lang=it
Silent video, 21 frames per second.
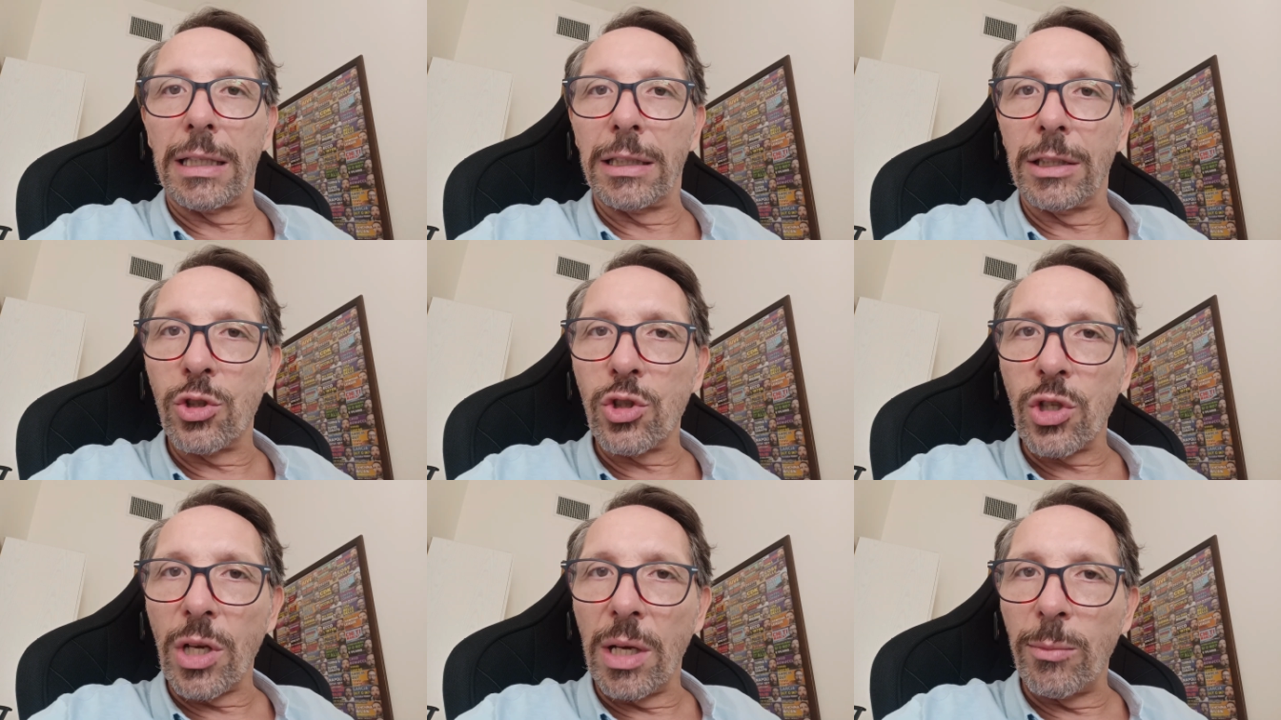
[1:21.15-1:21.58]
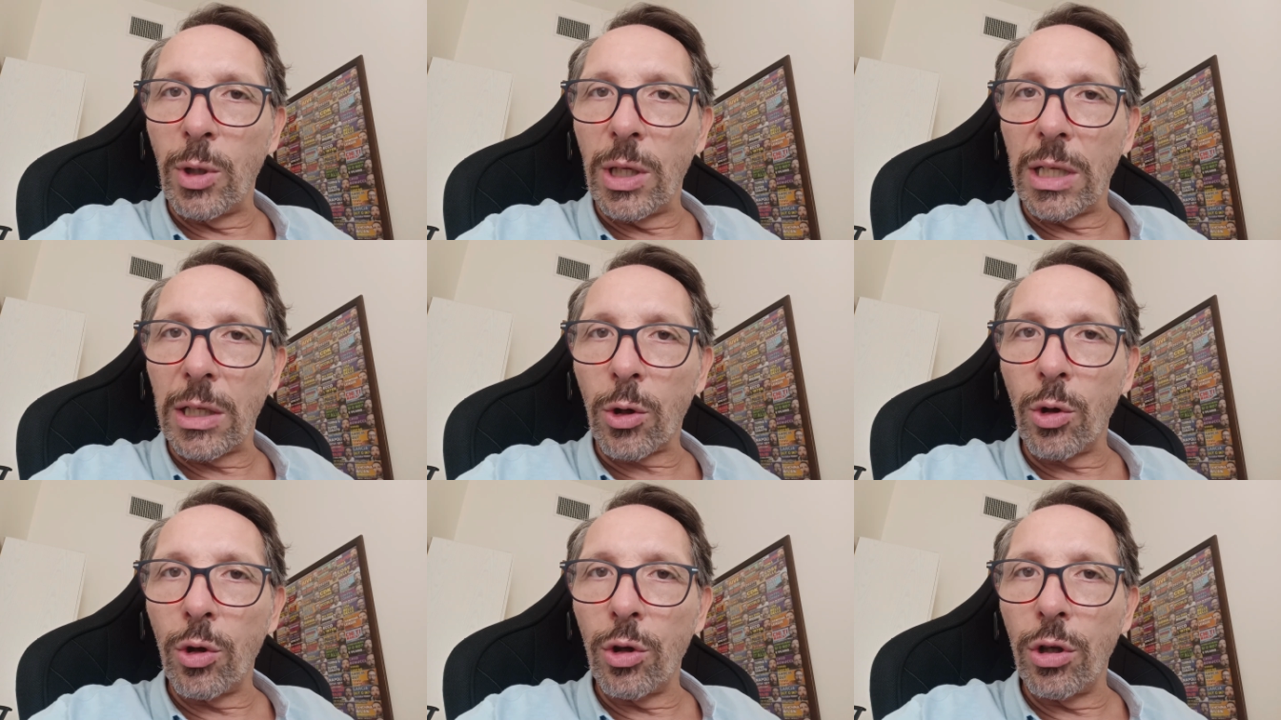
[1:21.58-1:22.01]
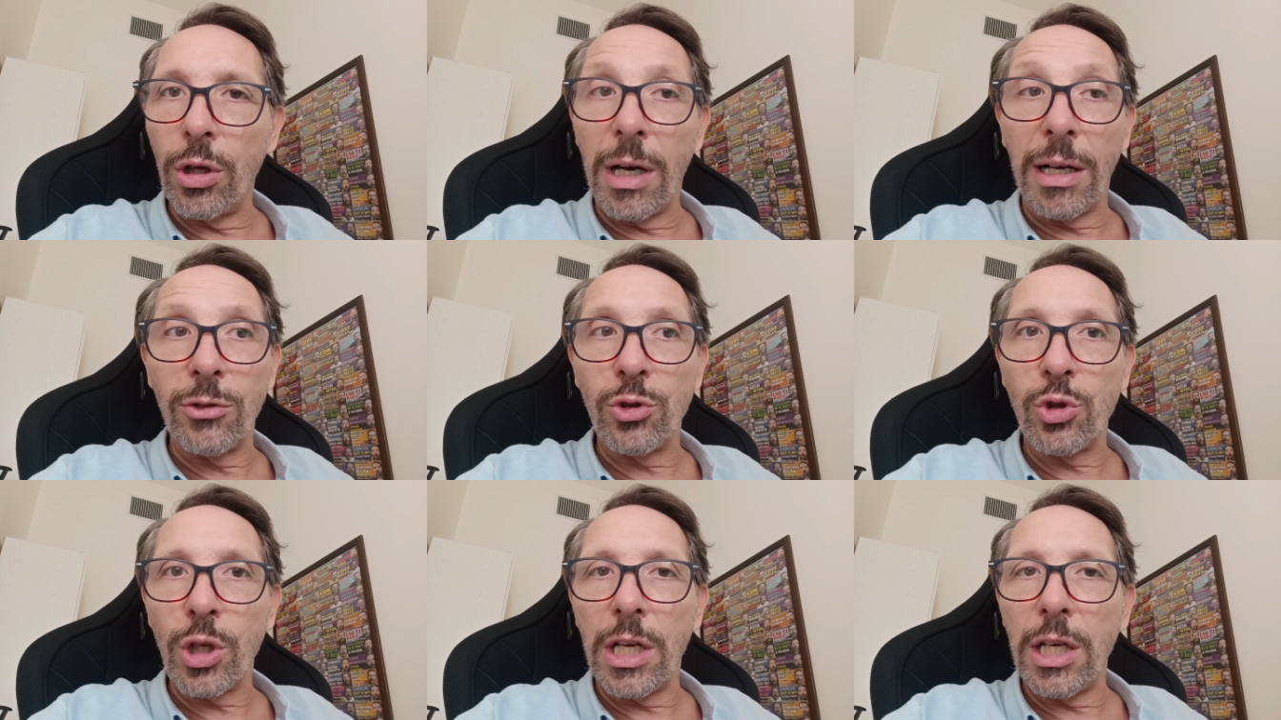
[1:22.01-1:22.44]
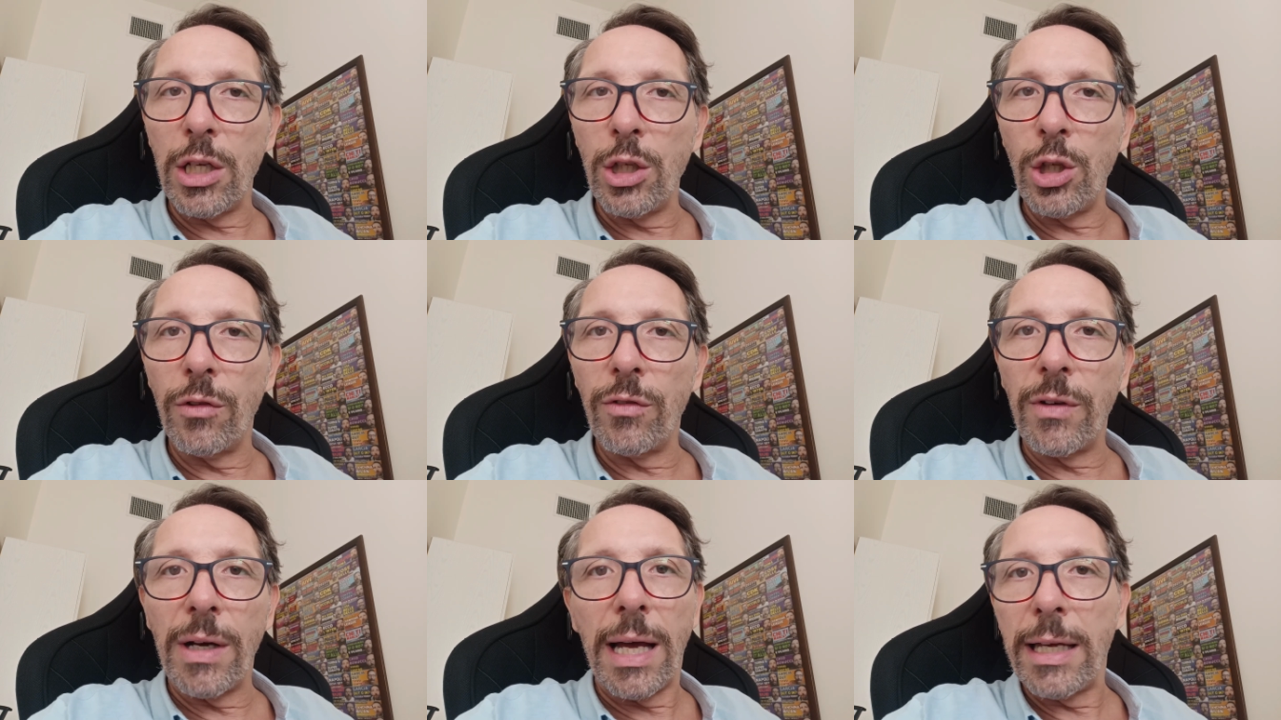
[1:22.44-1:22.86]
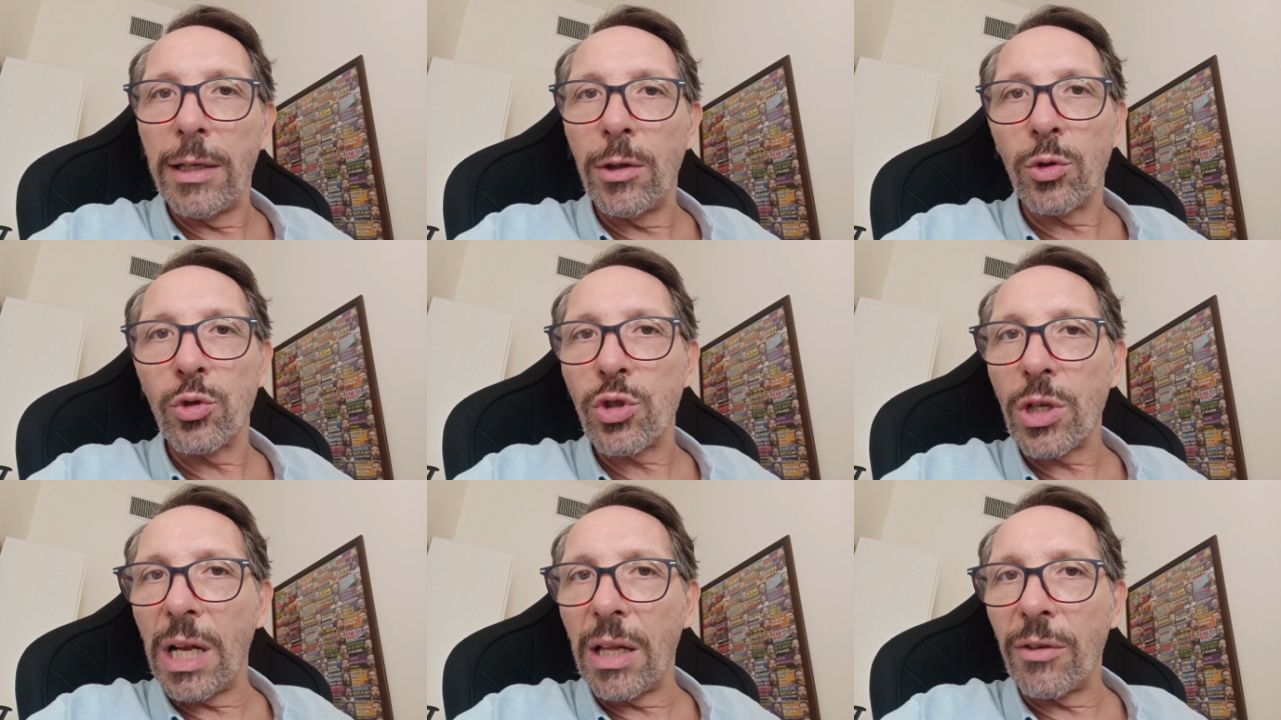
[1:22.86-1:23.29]
diciamo a Roa, a Genova e
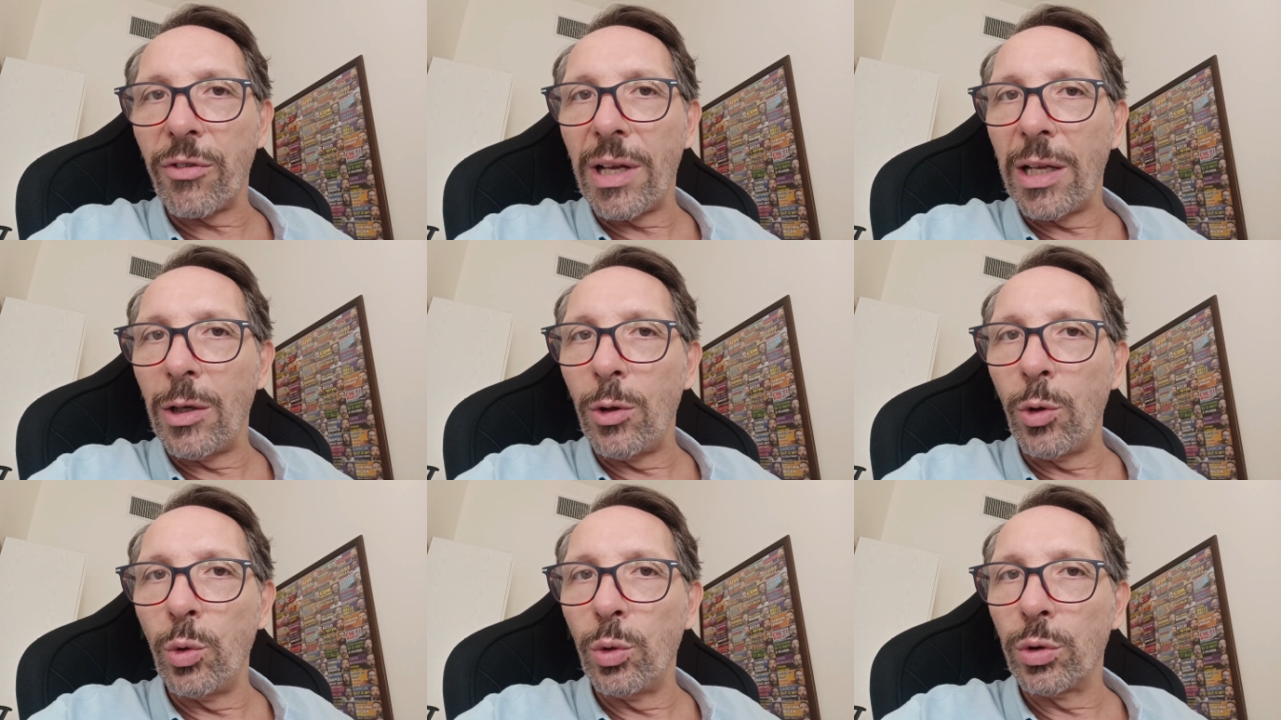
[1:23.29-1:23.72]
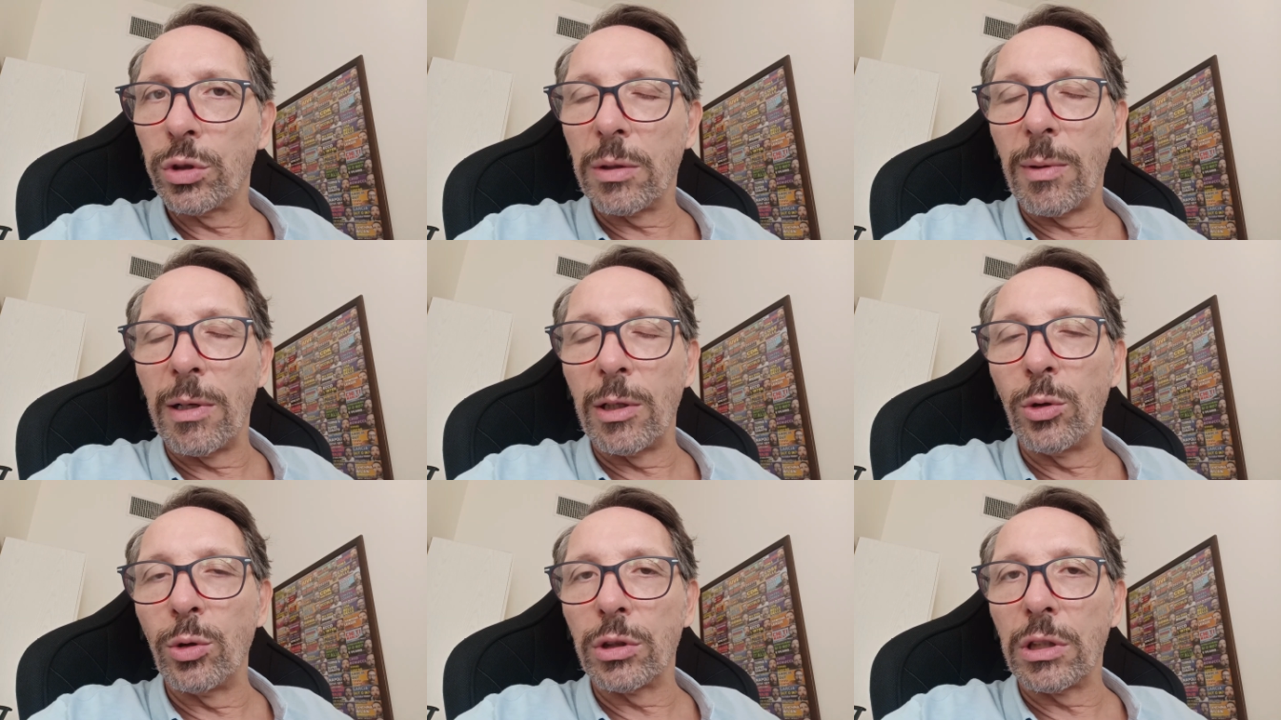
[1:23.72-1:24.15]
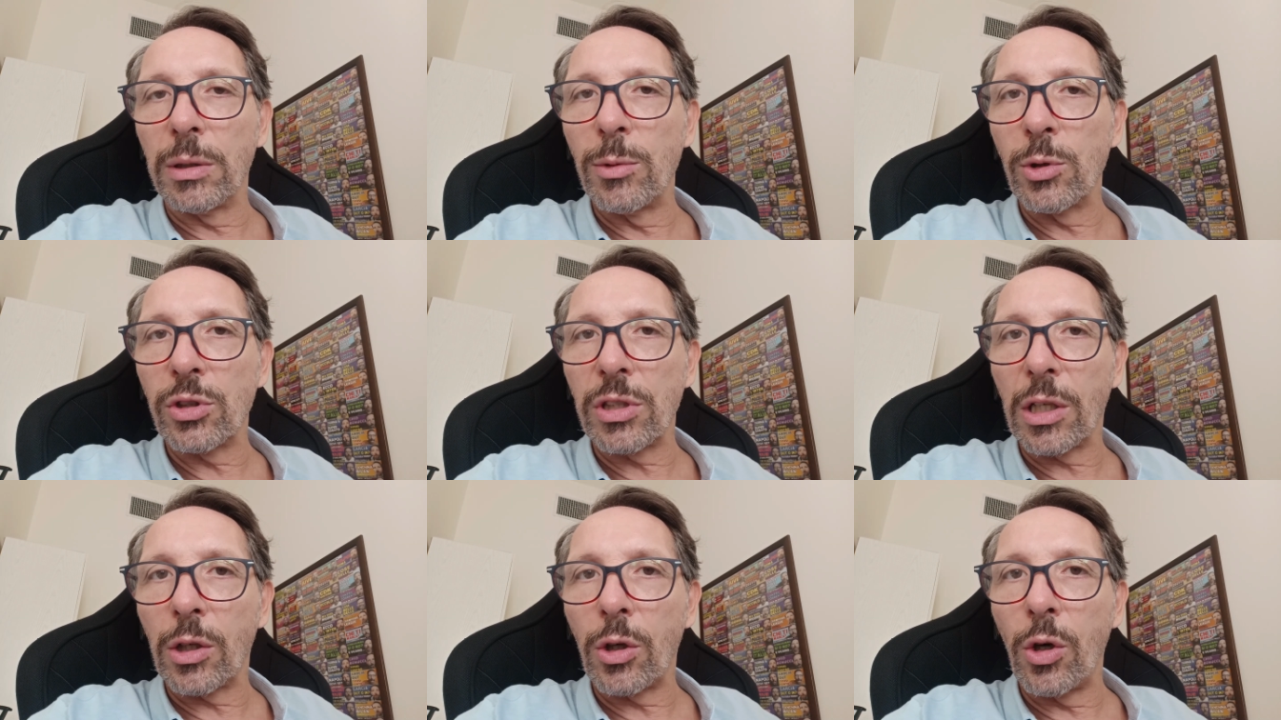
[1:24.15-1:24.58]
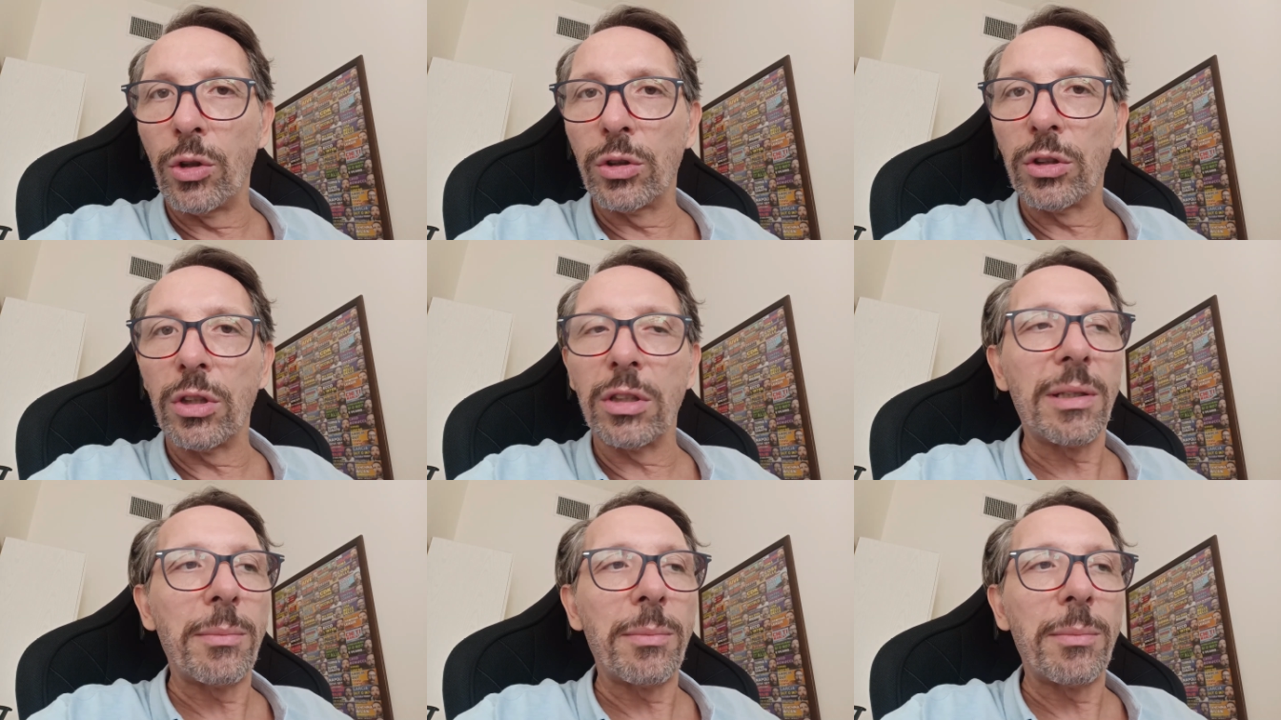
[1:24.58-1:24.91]
non ce la fa all'ultimo, all'ultimo secondo.